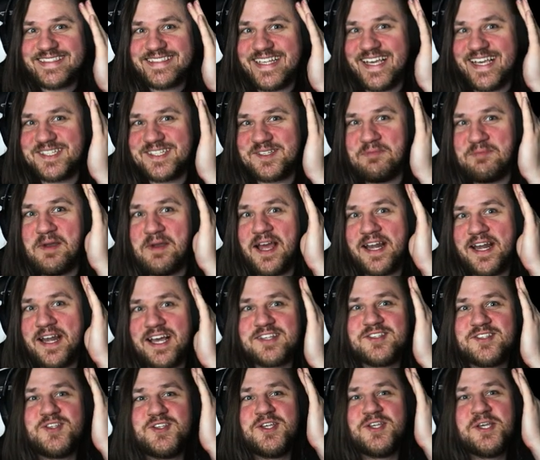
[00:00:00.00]
ist ah. mir
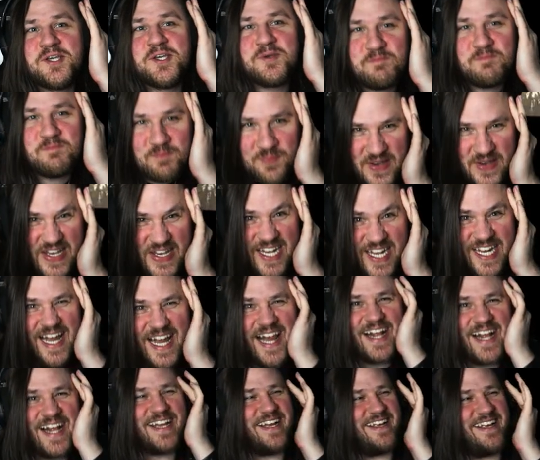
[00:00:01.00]
das Spiel
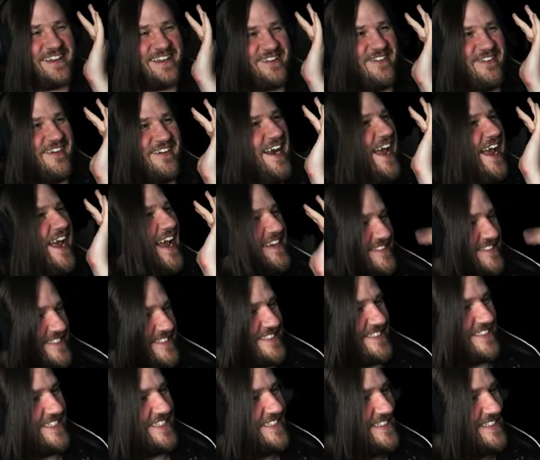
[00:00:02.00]
gecrashed.